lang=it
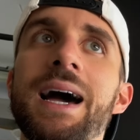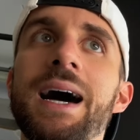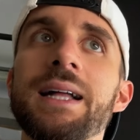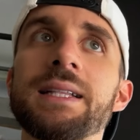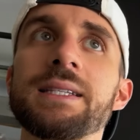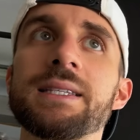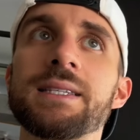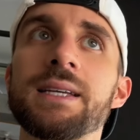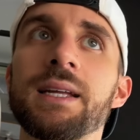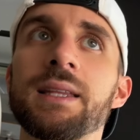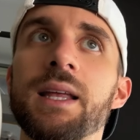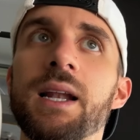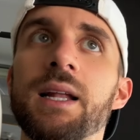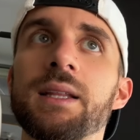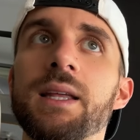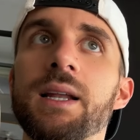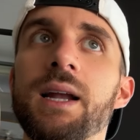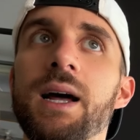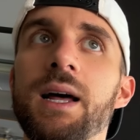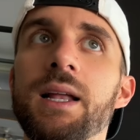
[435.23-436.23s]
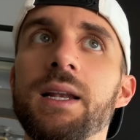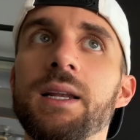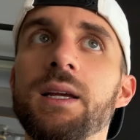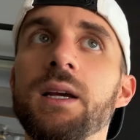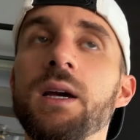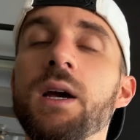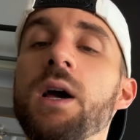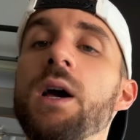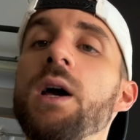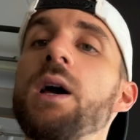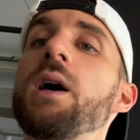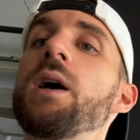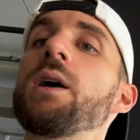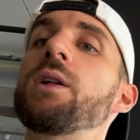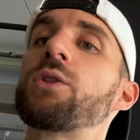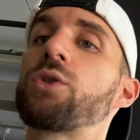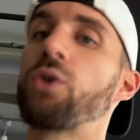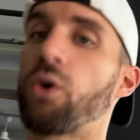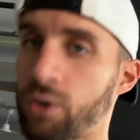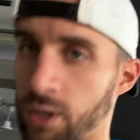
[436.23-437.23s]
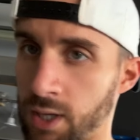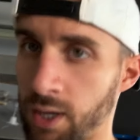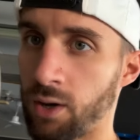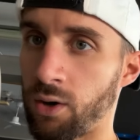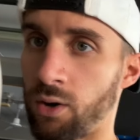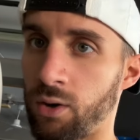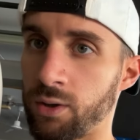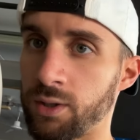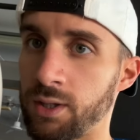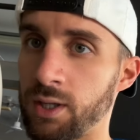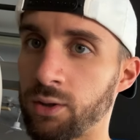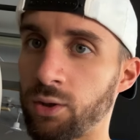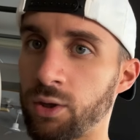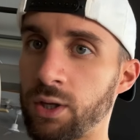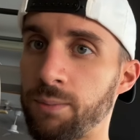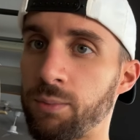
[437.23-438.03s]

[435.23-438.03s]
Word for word: alzate laterali, toccherò i deltoidi